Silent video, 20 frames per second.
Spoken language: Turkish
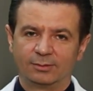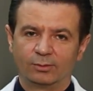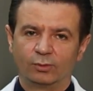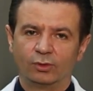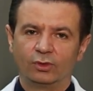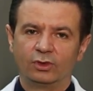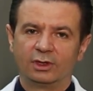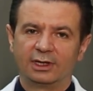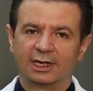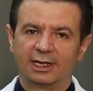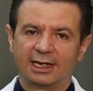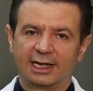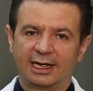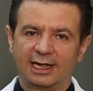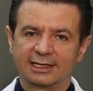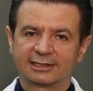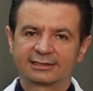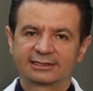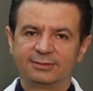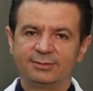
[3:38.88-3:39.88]
bu
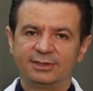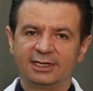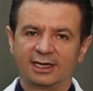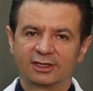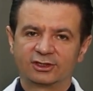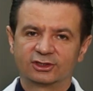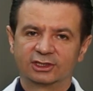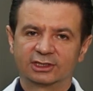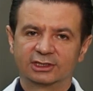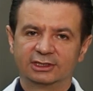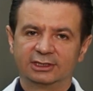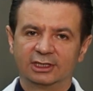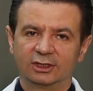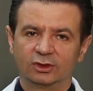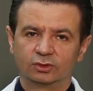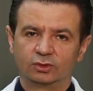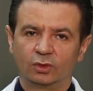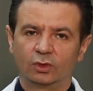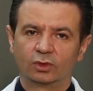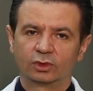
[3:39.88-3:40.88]
astım ilaçların
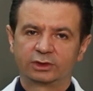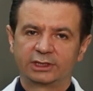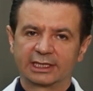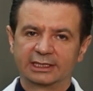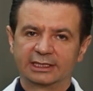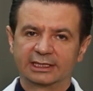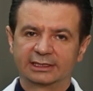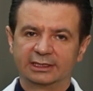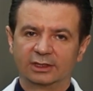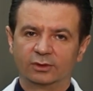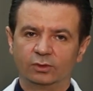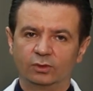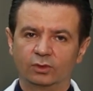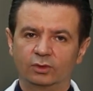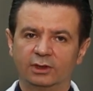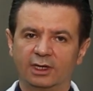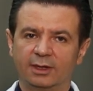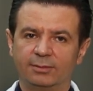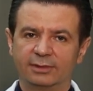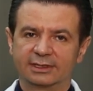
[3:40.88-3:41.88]
doğru teknikle
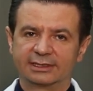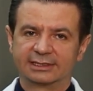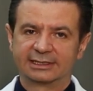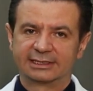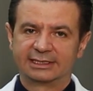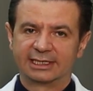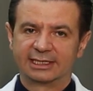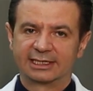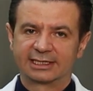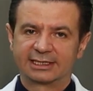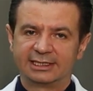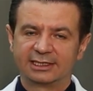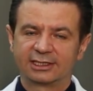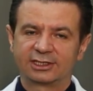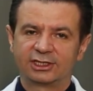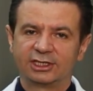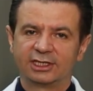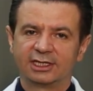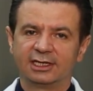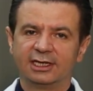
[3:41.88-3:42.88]
uygulanması
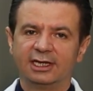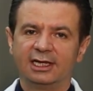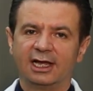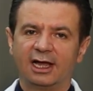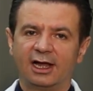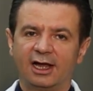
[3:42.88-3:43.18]
gerekir ki